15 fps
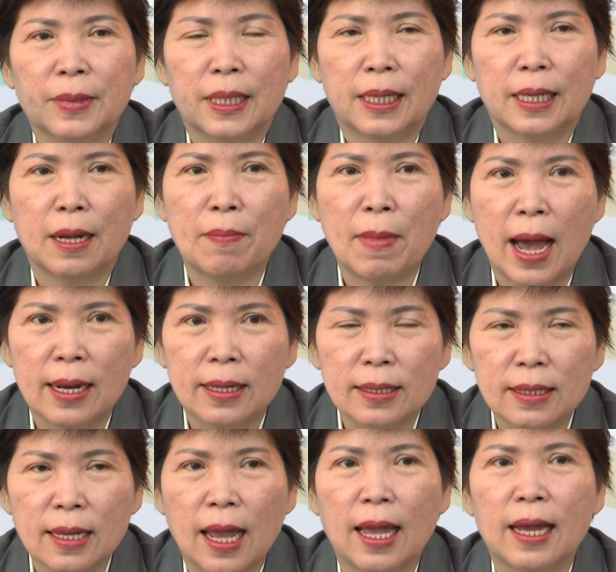thì các bạn
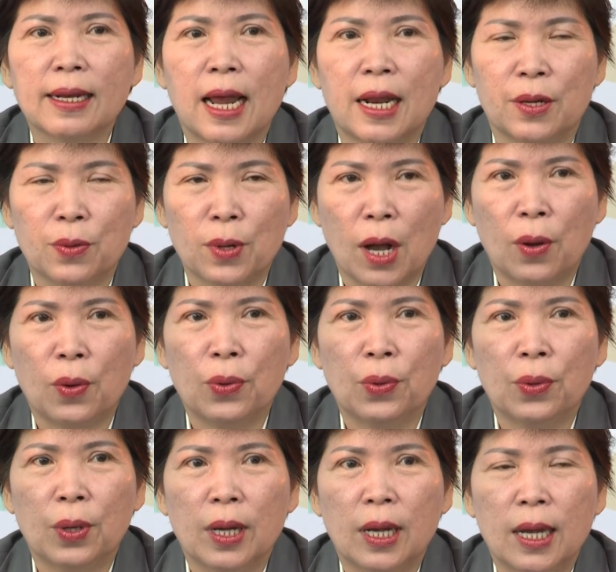sẽ đạt yêu cầu
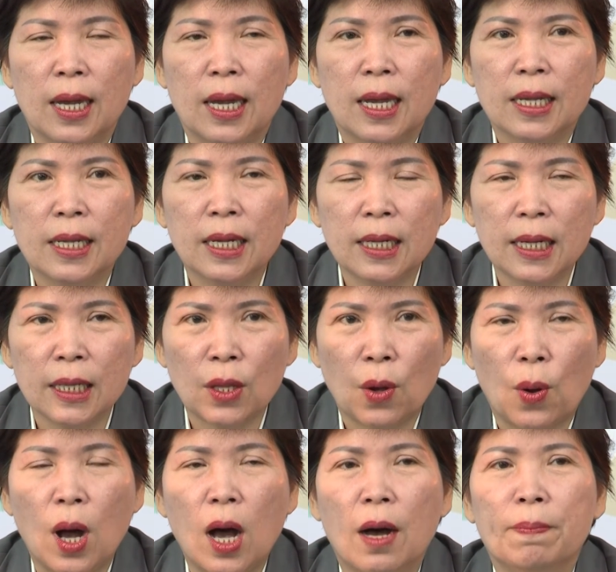những cái
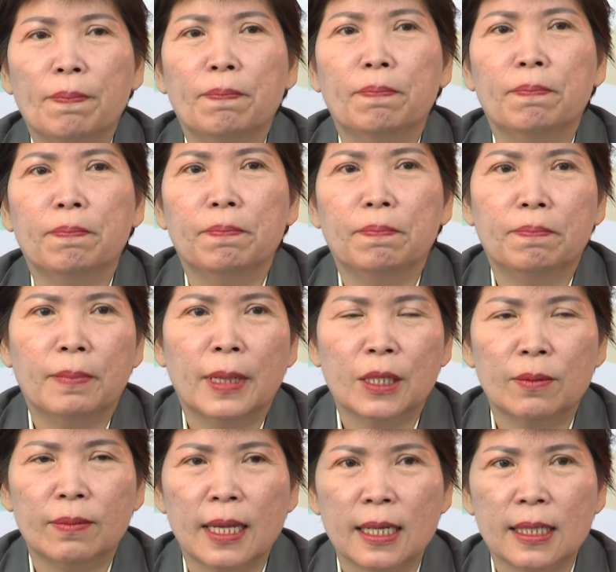tổ hợp mà
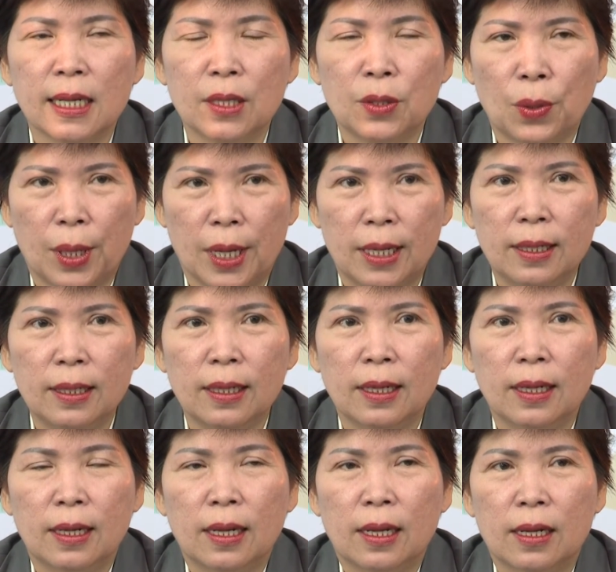chúng ta sẽ tuyển
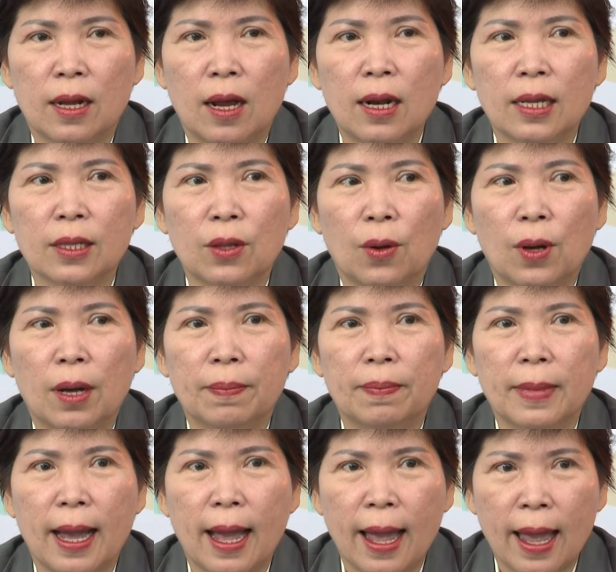đó là tổ hợp
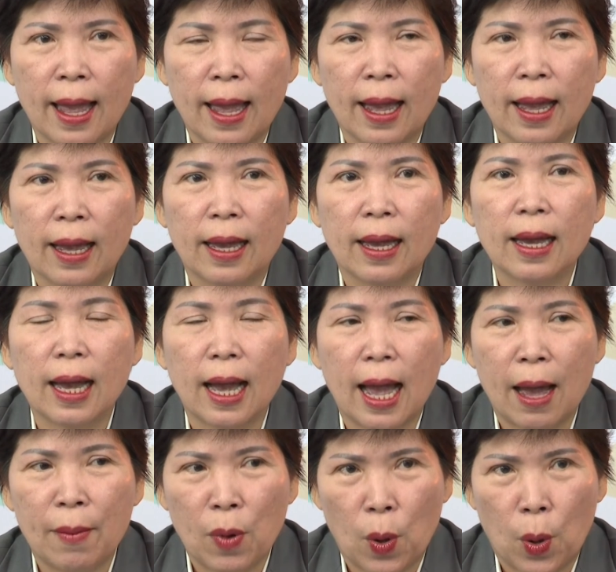A,
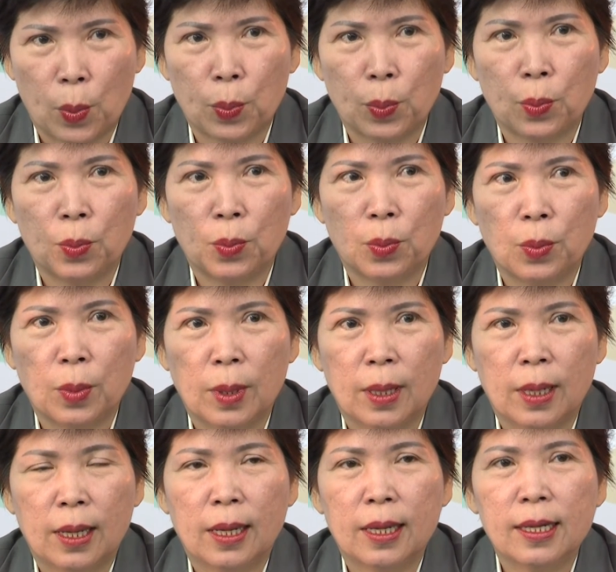A1,
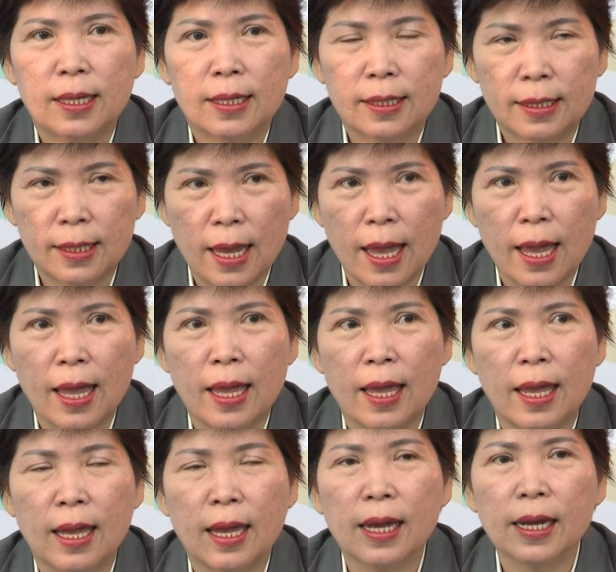C
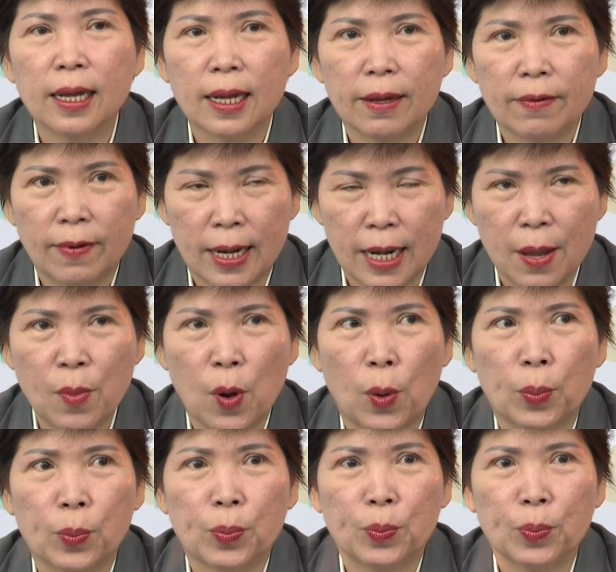và D1.
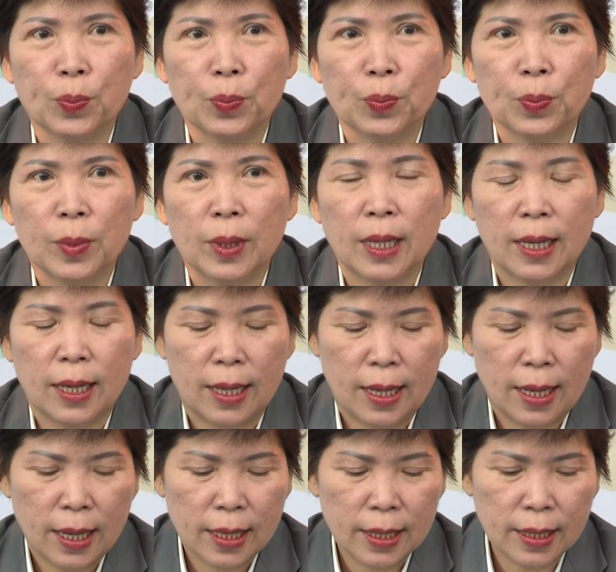
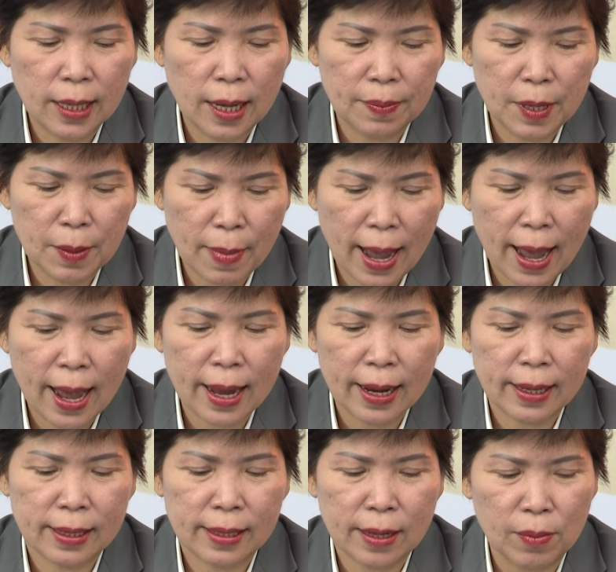Trường hợp thứ ba
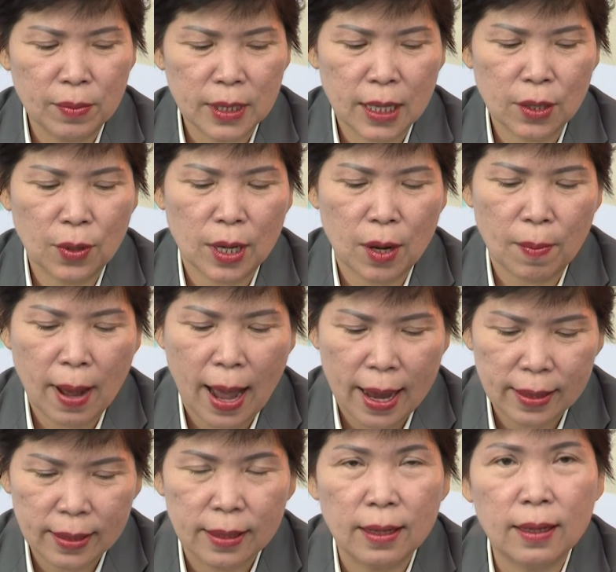trong xét tuyển học bạ
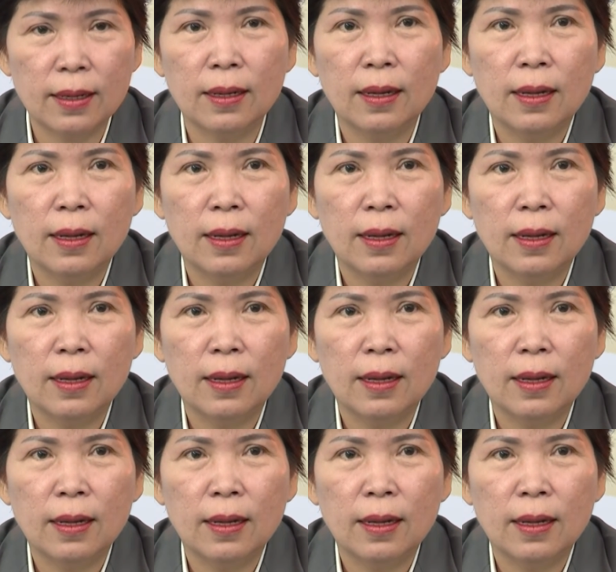nữa